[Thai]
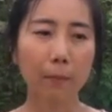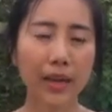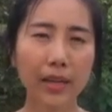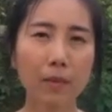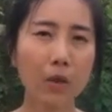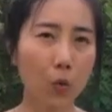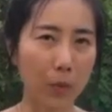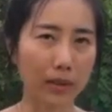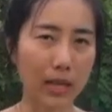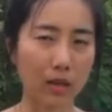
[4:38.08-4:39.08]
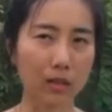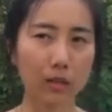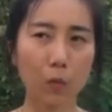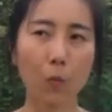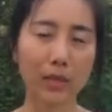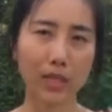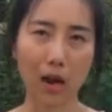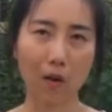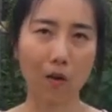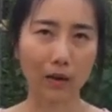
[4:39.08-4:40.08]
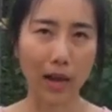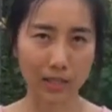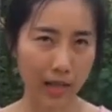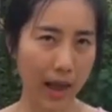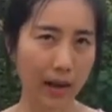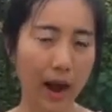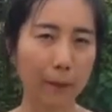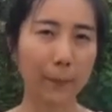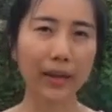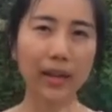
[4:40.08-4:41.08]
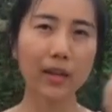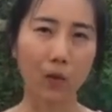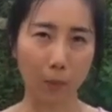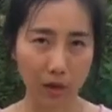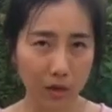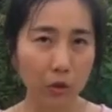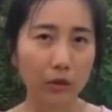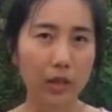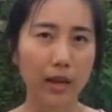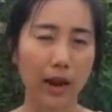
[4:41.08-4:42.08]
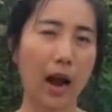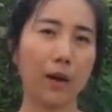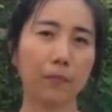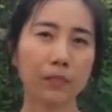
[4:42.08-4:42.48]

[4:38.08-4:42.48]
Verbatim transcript: ไม่ได้มีอุปสรรคคืออุปสรรคของการแสดงค่ะไม่ได้เกี่ยวกับเครื่องดนตรีค่ะ